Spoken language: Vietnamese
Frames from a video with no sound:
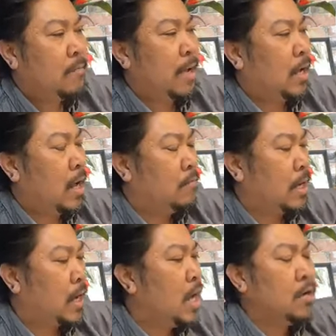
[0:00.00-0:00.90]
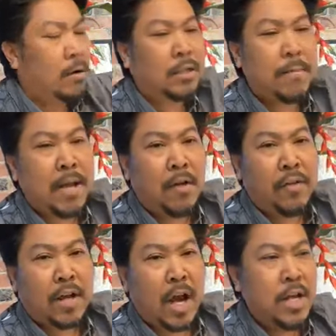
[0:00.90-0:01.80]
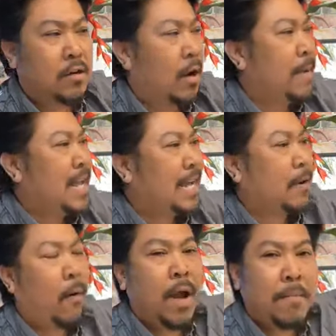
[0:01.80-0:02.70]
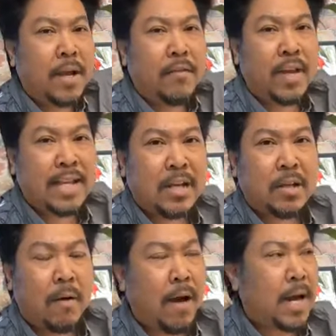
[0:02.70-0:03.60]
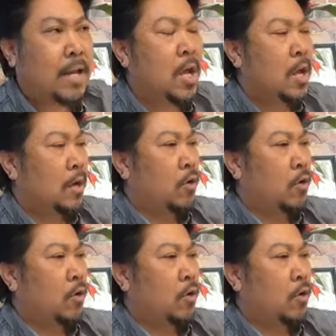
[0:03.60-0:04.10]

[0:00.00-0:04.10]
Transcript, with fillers: Mày mày cưỡi ngựa thì mày cứ việc cưỡi ngựa, mày dắt chó thì mày cứ dắt chó đây.